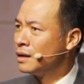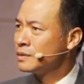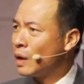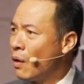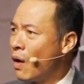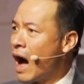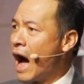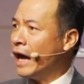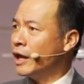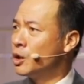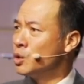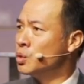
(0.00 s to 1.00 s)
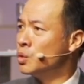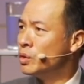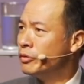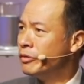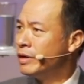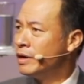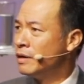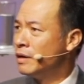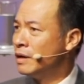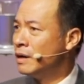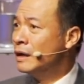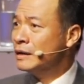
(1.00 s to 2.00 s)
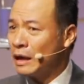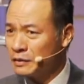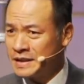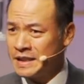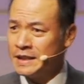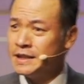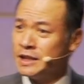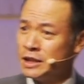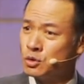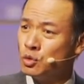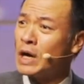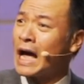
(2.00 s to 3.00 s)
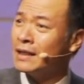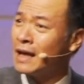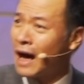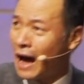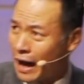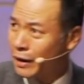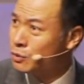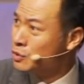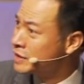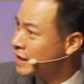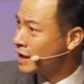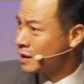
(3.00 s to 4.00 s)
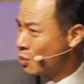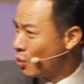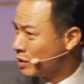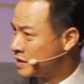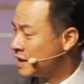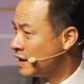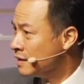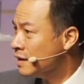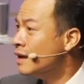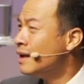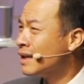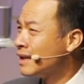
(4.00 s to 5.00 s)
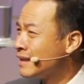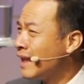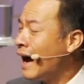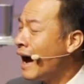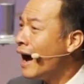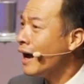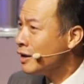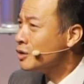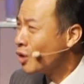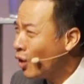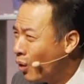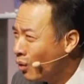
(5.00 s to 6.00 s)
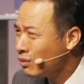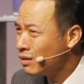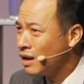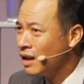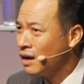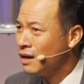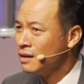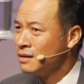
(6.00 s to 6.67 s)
到骸骨，到极其孤单的骸骨，这个过程太痛了。